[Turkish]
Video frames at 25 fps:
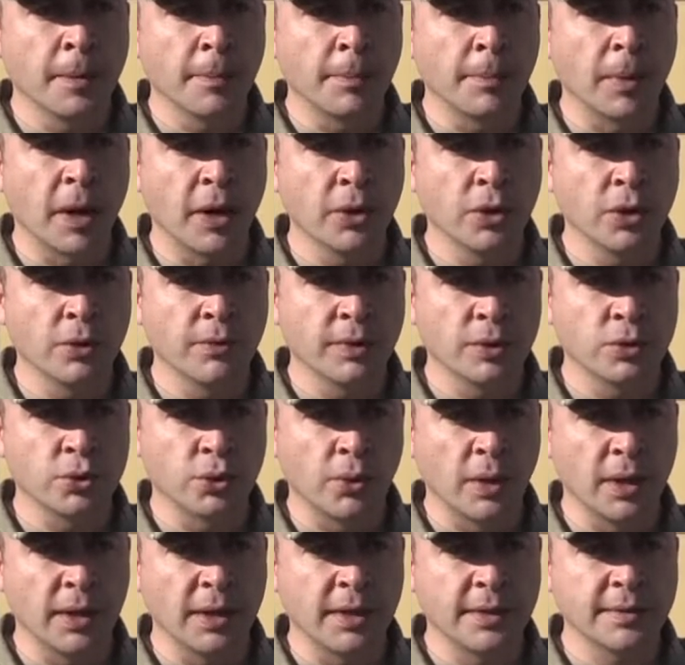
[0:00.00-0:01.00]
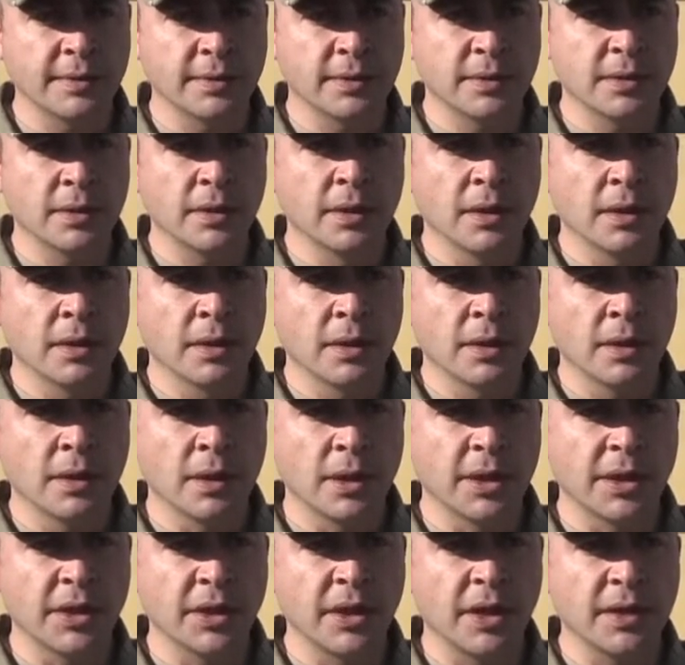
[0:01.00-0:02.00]
banyo ve tuvalet,
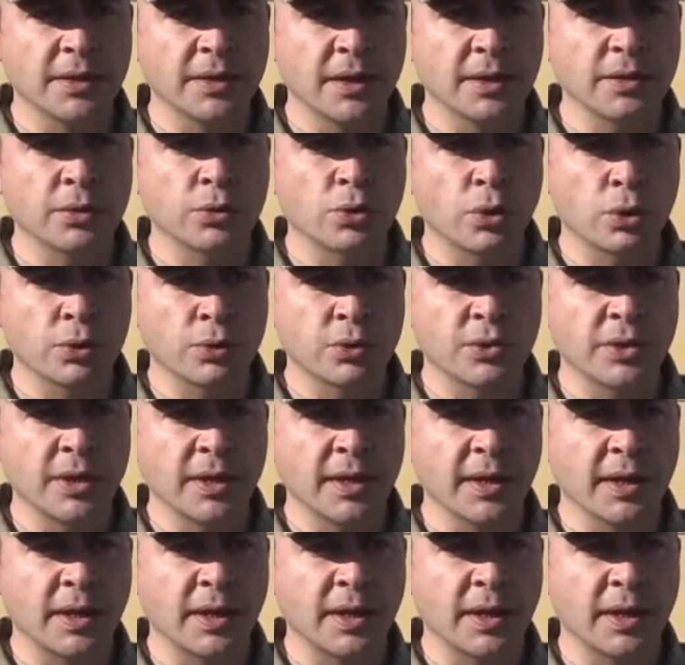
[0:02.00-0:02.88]
2 adet 450